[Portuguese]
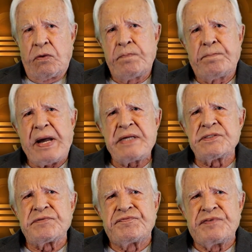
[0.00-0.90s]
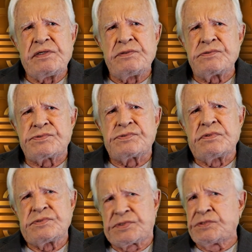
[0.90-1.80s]
O pai de
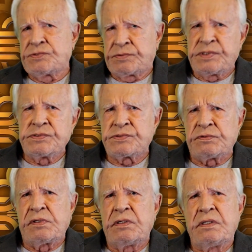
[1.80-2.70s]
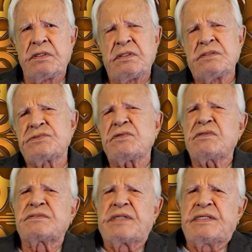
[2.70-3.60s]
filhos sem juízo
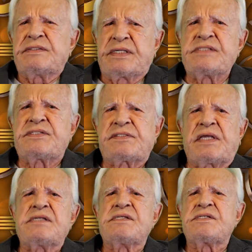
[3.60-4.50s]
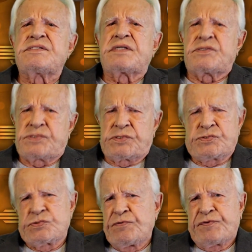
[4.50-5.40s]
só tem tristezas e
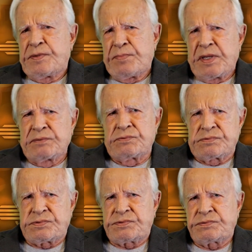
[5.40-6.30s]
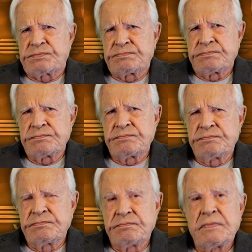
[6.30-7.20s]
sofrimentos.
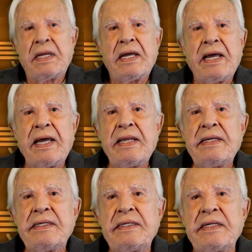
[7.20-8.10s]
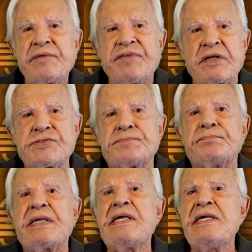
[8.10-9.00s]
A alegria faz
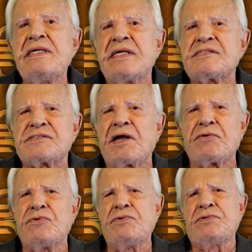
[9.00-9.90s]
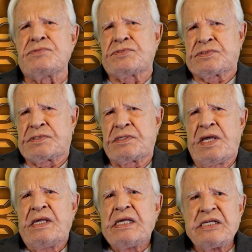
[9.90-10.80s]
bem à saúde.
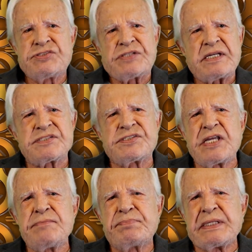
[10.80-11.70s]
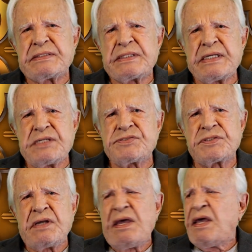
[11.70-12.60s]
Estar sempre
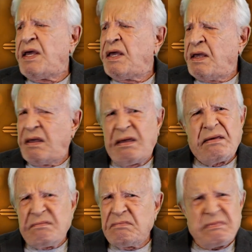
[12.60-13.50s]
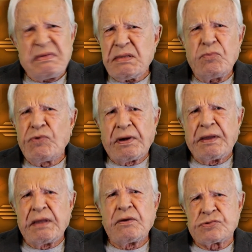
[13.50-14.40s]
triste é
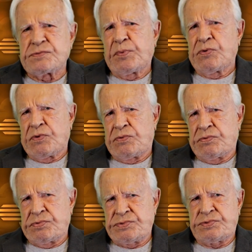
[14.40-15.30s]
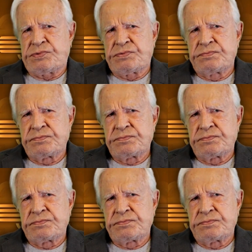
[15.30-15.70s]
morrer aos poucos.